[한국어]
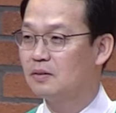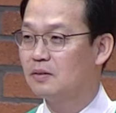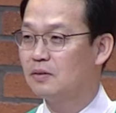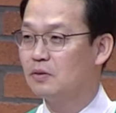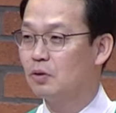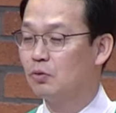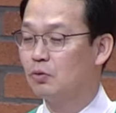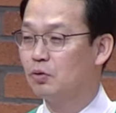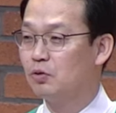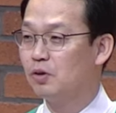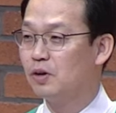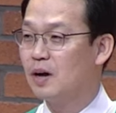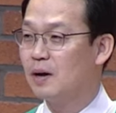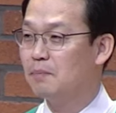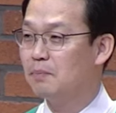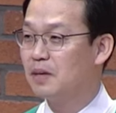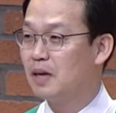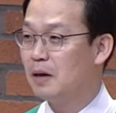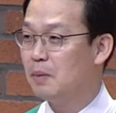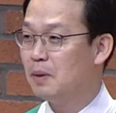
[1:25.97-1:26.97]
성도들과
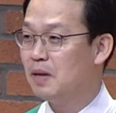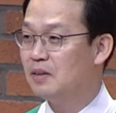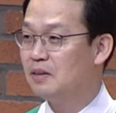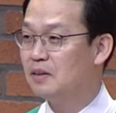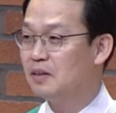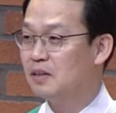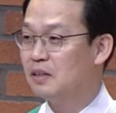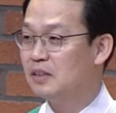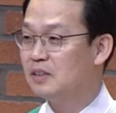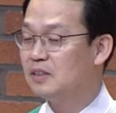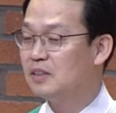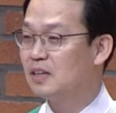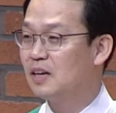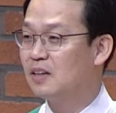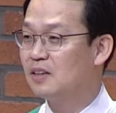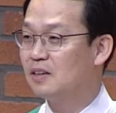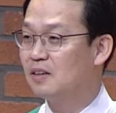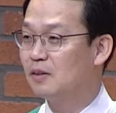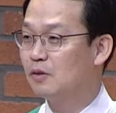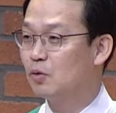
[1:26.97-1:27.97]
함께 예배드리는 이
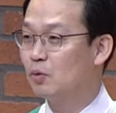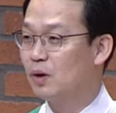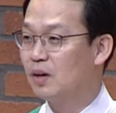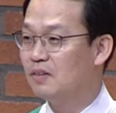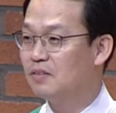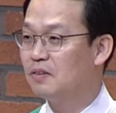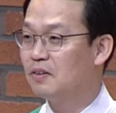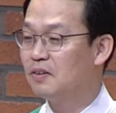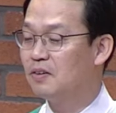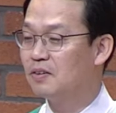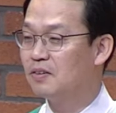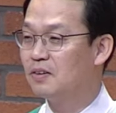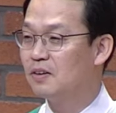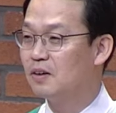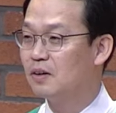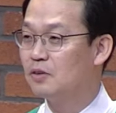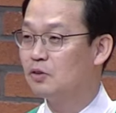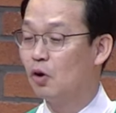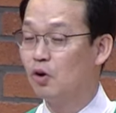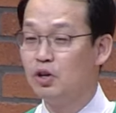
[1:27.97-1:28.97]
시간들을 통해서
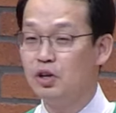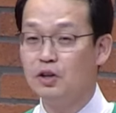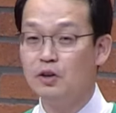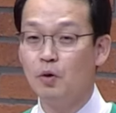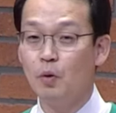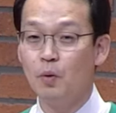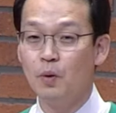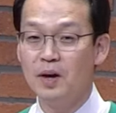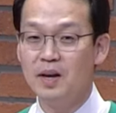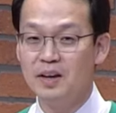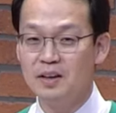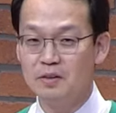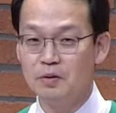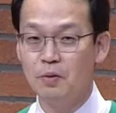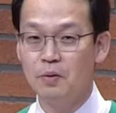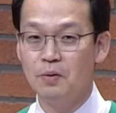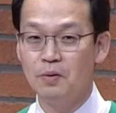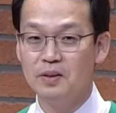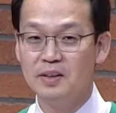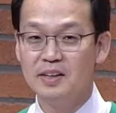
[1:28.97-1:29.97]
저희
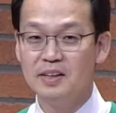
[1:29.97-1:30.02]
교회에도